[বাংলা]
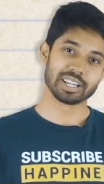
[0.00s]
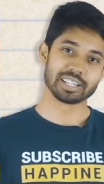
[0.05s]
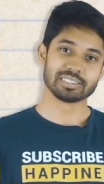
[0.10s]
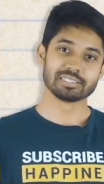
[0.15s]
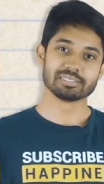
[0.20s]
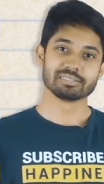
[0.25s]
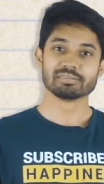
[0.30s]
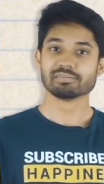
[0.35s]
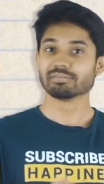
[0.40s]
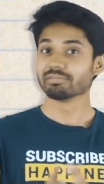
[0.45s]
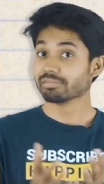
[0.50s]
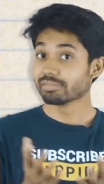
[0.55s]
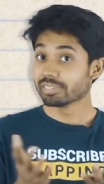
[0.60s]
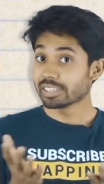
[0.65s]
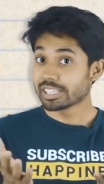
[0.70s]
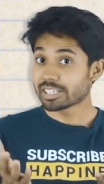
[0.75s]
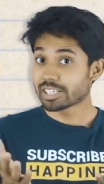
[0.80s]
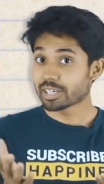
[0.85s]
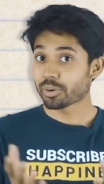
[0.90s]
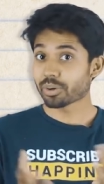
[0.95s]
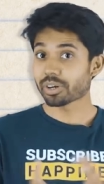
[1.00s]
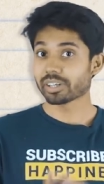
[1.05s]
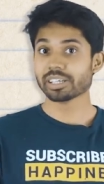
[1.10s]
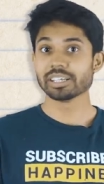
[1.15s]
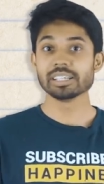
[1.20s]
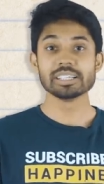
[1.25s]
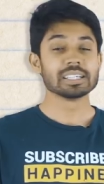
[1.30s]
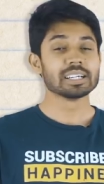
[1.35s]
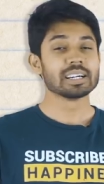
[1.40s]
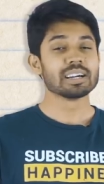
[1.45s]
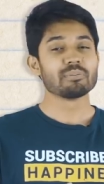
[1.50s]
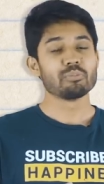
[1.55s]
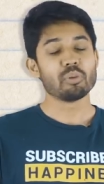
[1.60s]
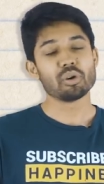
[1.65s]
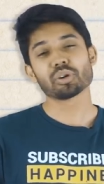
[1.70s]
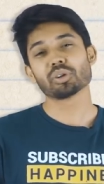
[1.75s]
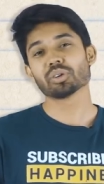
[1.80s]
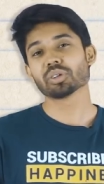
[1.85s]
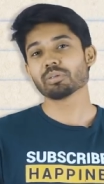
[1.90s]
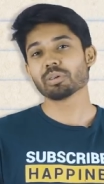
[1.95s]
নাই ইজি করে দিই
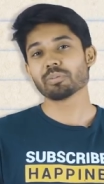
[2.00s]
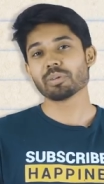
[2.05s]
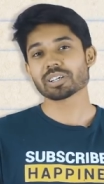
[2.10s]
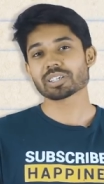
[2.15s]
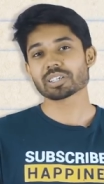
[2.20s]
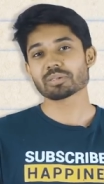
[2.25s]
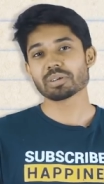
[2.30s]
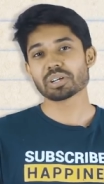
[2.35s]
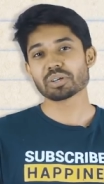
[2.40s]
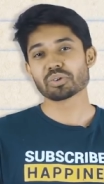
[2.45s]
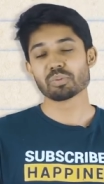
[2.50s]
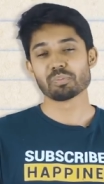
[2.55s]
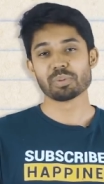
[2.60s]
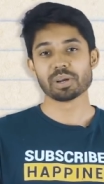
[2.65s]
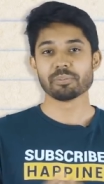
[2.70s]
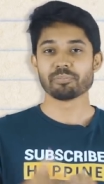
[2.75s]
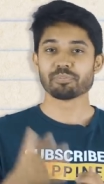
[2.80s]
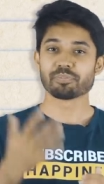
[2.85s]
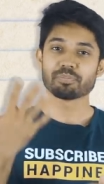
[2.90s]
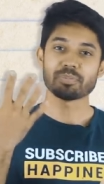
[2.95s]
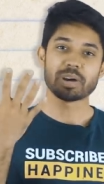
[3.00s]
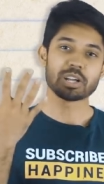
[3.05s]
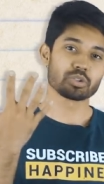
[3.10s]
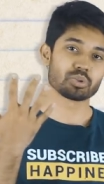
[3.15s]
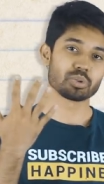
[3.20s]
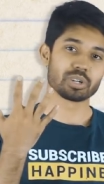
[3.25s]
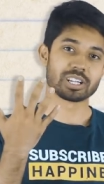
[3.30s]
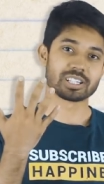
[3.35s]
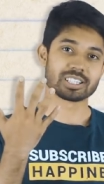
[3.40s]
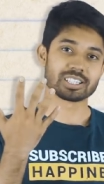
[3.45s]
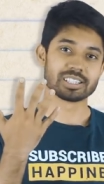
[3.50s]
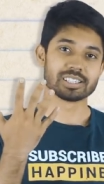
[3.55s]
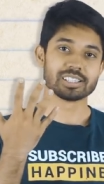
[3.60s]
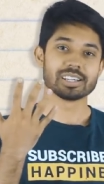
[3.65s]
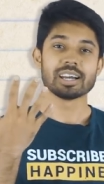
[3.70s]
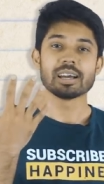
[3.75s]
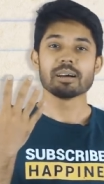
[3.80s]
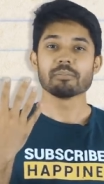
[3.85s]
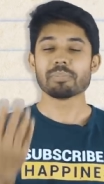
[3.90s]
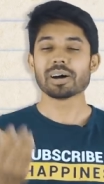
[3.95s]
মনে করো তোমার মাস্টার মাইন্ড গ্রুপে পাঁচজন আছে
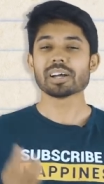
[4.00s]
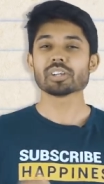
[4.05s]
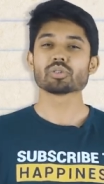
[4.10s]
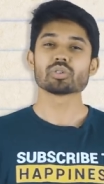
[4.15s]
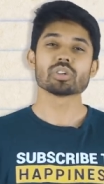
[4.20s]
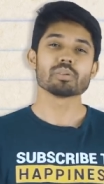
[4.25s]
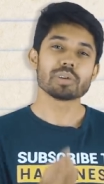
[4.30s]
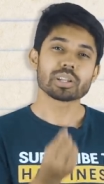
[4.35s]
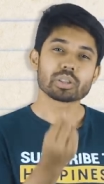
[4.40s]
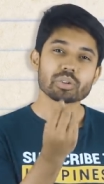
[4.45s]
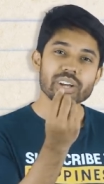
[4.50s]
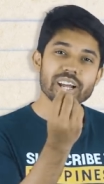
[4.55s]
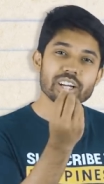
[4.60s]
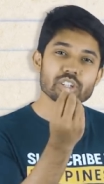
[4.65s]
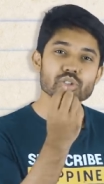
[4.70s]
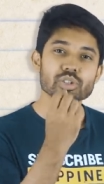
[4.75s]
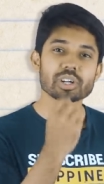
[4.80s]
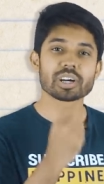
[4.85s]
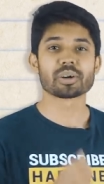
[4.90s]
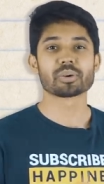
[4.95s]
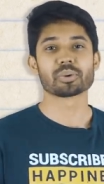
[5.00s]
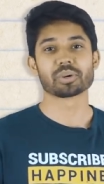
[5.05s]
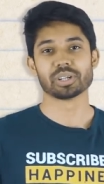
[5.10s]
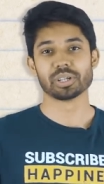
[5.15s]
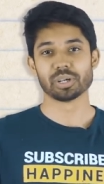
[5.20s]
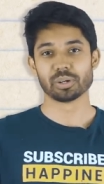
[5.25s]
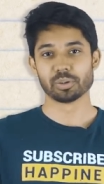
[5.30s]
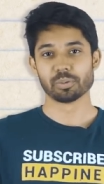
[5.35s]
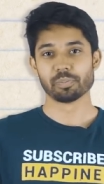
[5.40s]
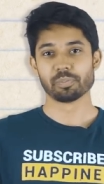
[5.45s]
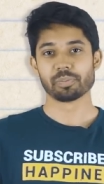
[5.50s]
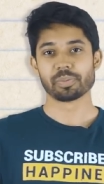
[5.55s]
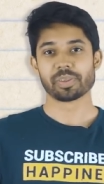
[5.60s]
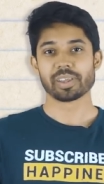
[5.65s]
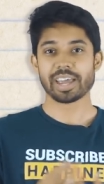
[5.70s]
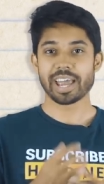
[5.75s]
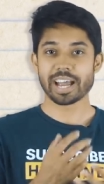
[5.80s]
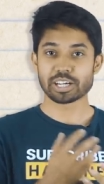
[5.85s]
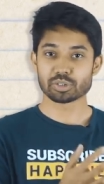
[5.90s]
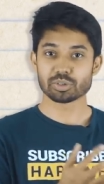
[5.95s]
পাঁচজন মাত্র একশো টাকা করে দাও
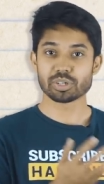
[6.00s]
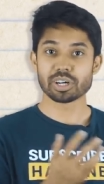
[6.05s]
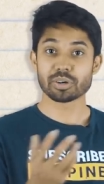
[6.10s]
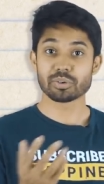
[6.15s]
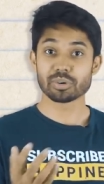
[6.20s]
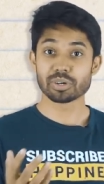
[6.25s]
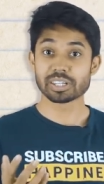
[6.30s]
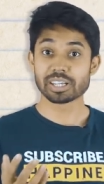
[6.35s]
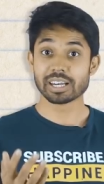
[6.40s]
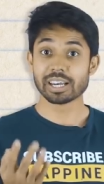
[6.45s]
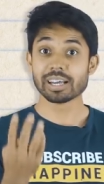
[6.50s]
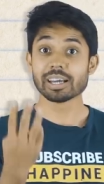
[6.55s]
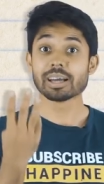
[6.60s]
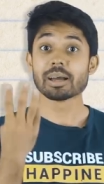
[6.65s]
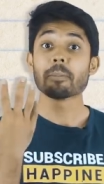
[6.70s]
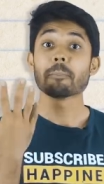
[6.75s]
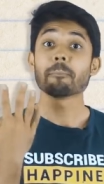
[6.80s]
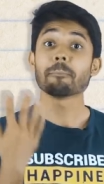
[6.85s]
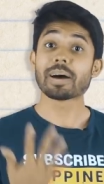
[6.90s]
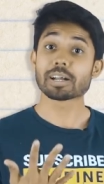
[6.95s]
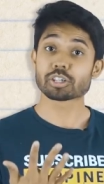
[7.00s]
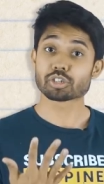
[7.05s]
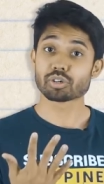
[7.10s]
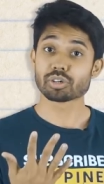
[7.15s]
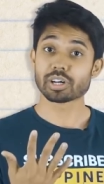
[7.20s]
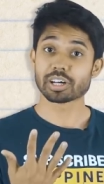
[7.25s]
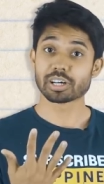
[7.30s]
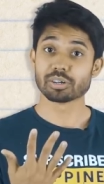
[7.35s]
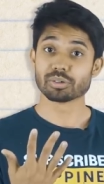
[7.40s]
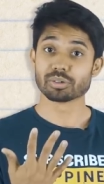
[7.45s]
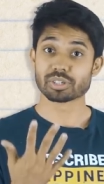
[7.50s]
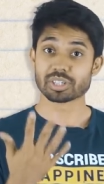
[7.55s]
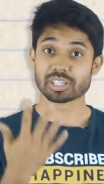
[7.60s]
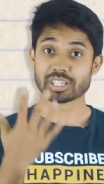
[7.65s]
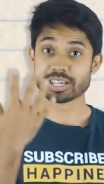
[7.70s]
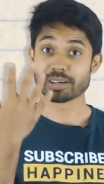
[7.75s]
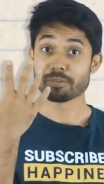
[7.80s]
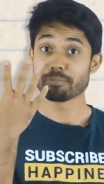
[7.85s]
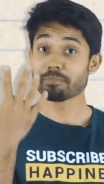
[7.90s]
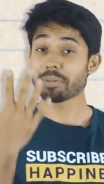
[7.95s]
একশো টাকা করে দিলে পাঁচশো টাকা
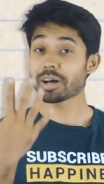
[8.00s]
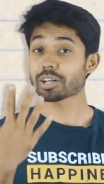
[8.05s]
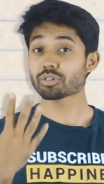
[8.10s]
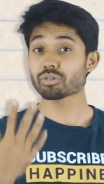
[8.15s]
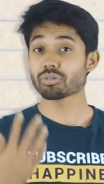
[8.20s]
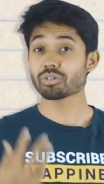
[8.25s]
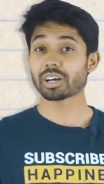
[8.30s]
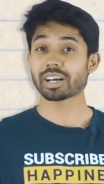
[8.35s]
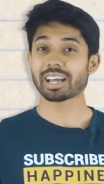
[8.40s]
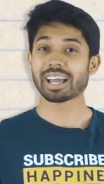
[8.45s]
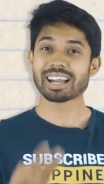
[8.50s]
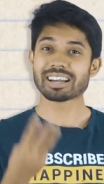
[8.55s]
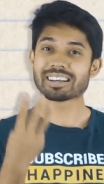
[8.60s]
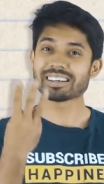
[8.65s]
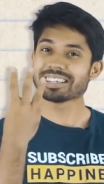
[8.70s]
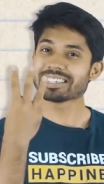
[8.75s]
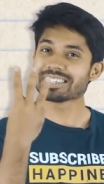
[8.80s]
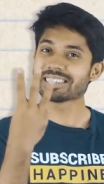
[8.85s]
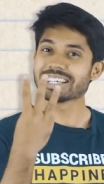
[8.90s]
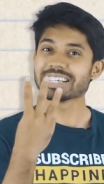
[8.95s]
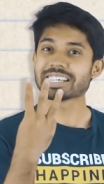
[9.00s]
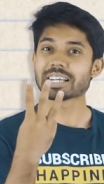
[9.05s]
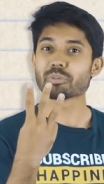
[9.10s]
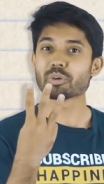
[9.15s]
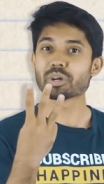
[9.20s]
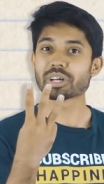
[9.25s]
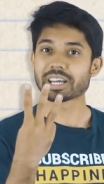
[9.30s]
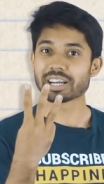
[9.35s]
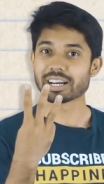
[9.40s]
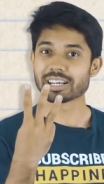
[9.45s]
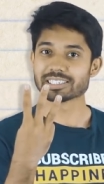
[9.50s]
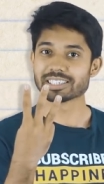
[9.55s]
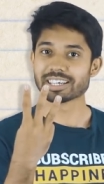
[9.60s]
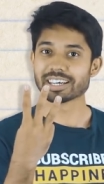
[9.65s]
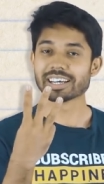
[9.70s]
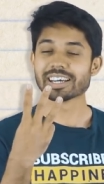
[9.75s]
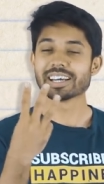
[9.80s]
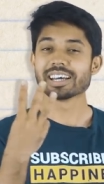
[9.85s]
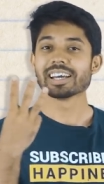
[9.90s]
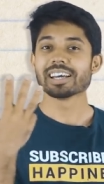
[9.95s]
হচ্ছে পাঁচশো টাকা অ্যাটলিস্ট তিনটা বই কেনা
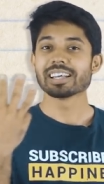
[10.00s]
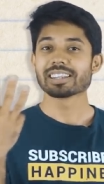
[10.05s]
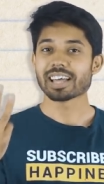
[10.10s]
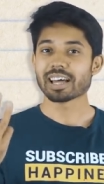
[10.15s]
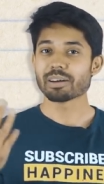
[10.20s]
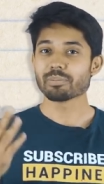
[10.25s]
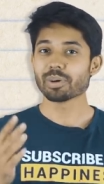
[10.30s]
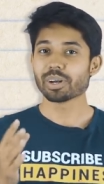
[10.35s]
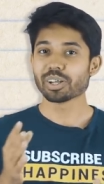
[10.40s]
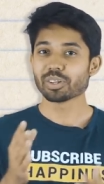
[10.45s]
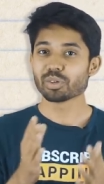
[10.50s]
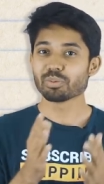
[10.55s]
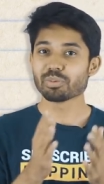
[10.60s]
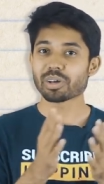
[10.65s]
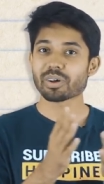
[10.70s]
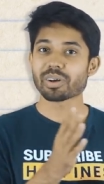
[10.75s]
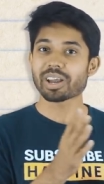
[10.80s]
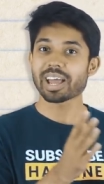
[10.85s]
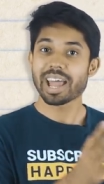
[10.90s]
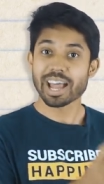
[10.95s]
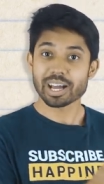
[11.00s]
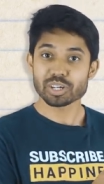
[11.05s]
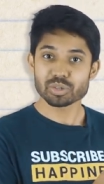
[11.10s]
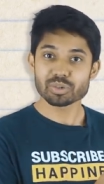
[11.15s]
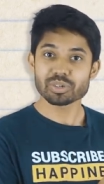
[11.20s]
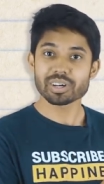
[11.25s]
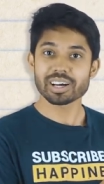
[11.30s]
যায় তার মানে তুমি এখন একশো